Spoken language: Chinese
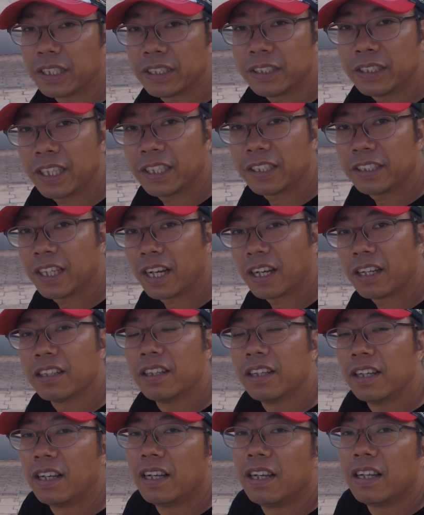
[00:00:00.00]
个现象：
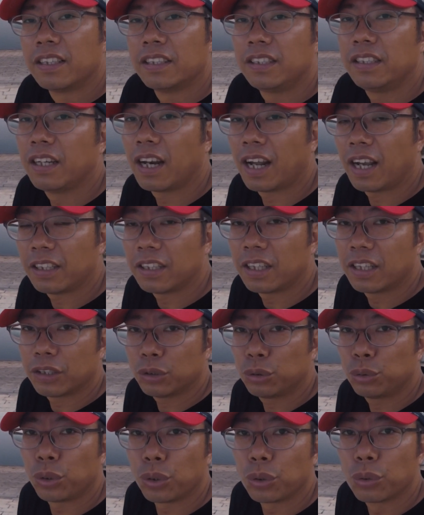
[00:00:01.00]
一来呢，
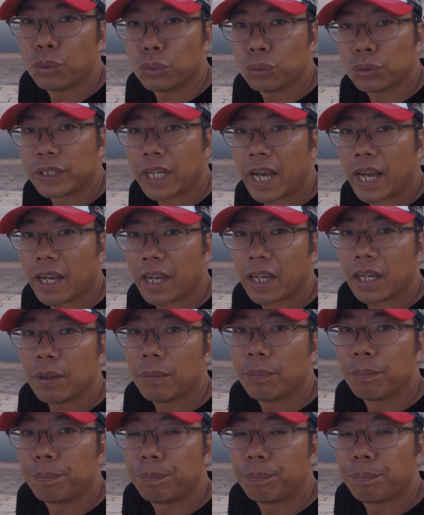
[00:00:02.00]
水库在